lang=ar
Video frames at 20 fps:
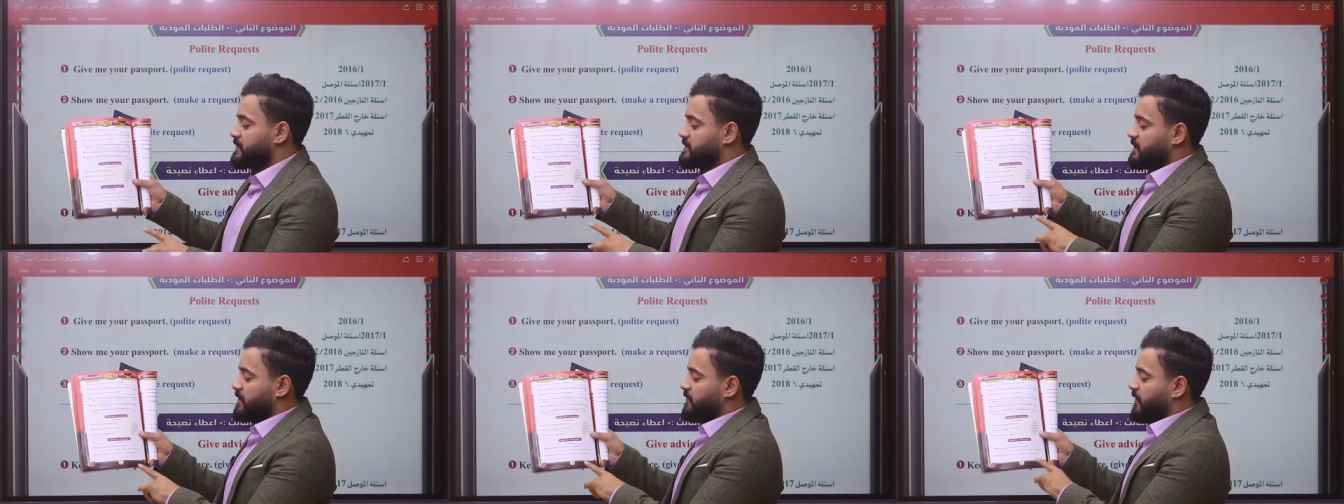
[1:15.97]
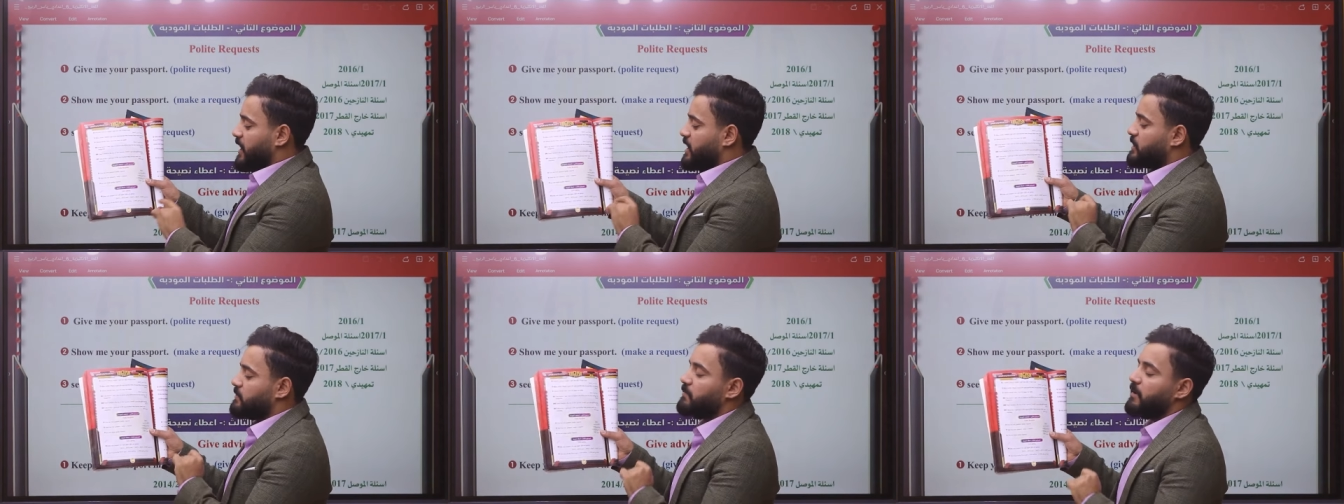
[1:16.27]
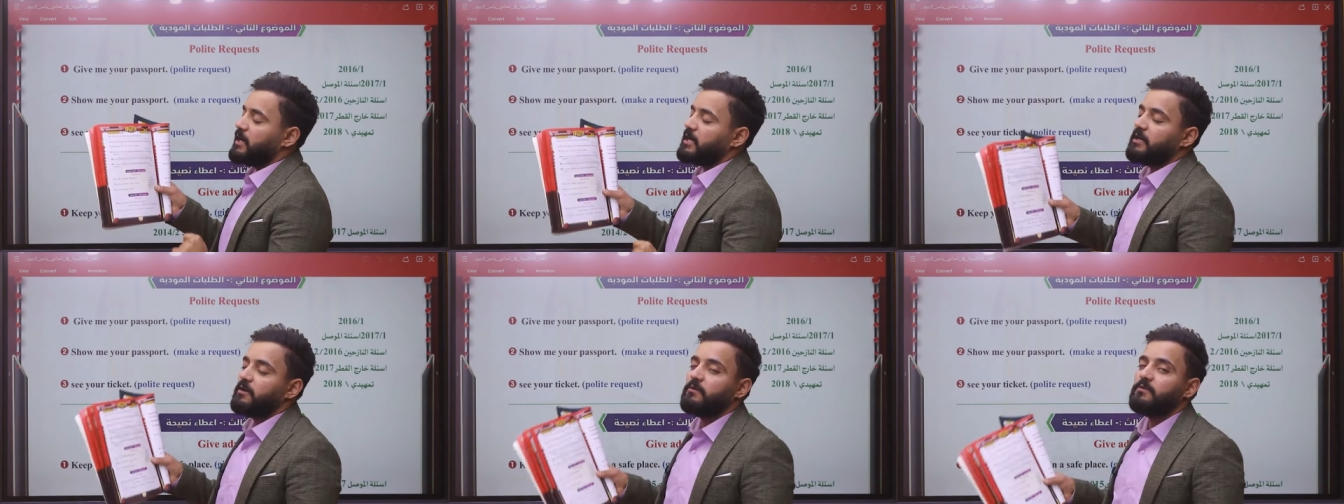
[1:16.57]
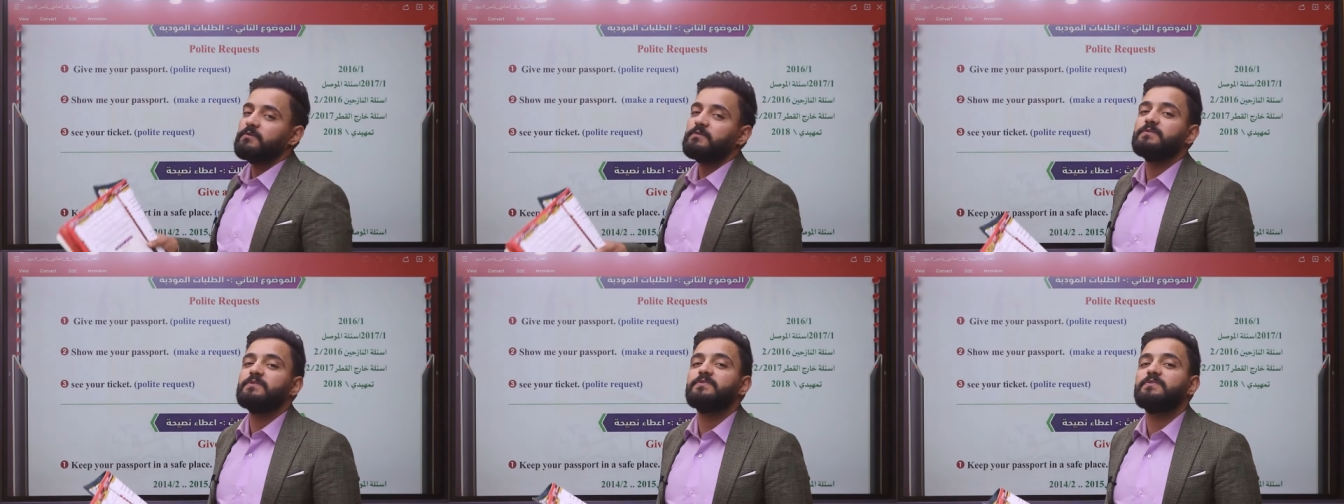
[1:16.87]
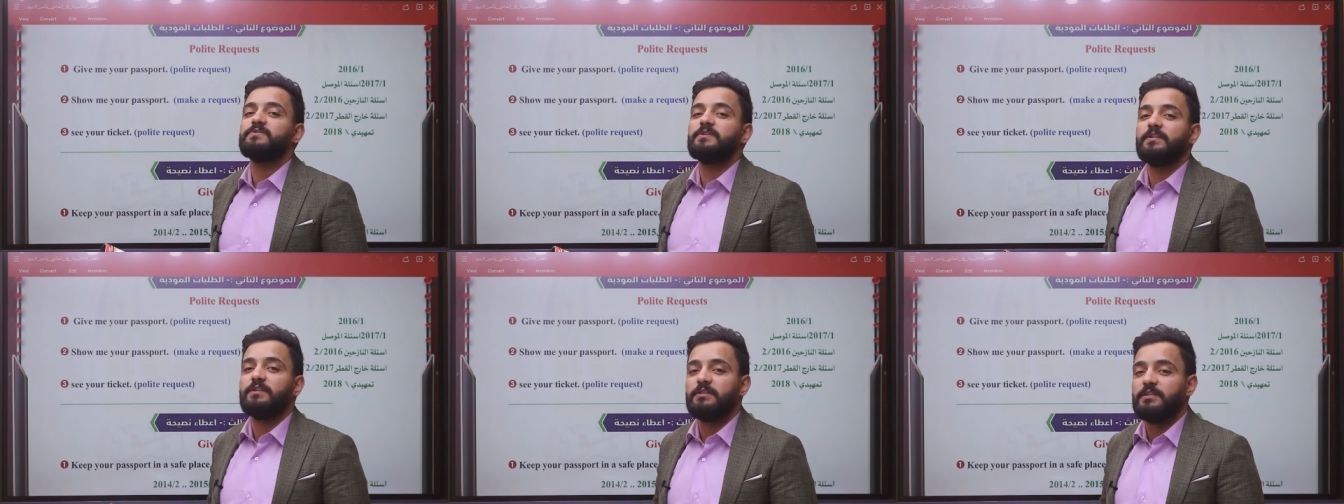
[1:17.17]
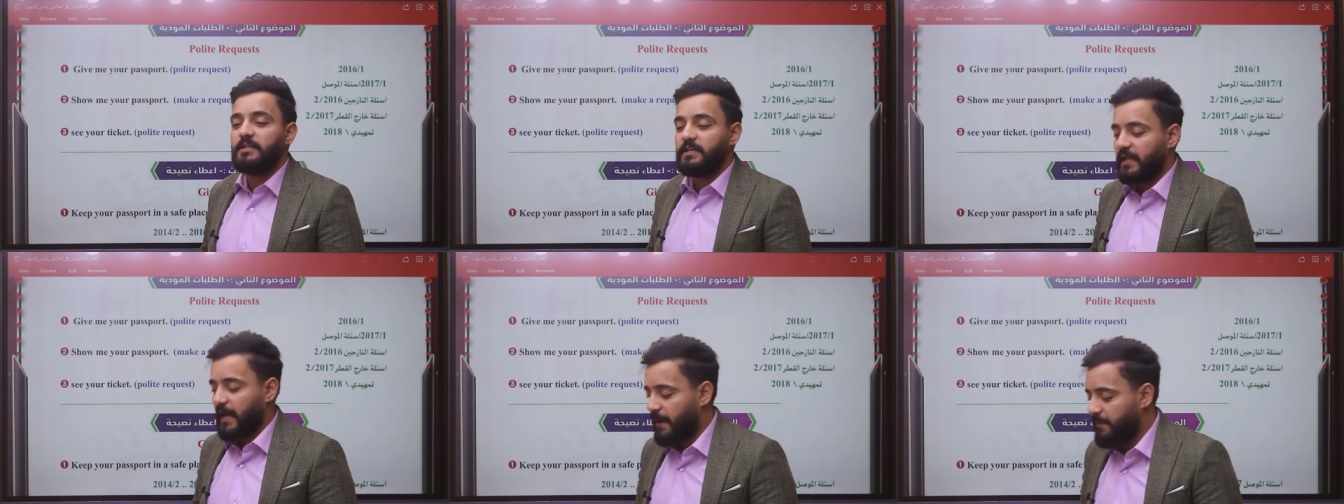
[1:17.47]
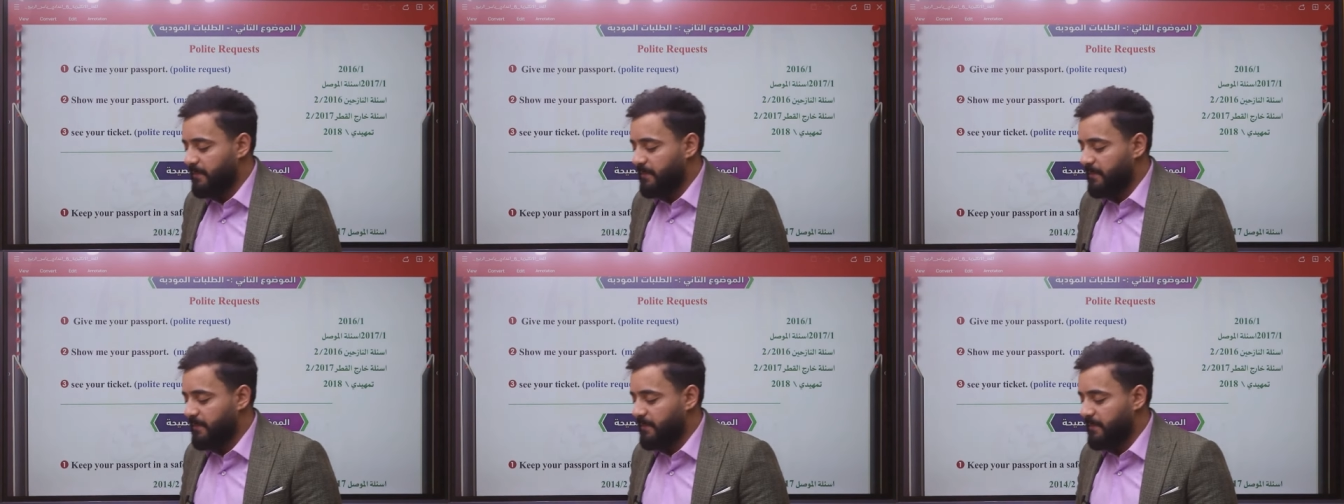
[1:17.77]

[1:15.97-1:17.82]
صفحه 68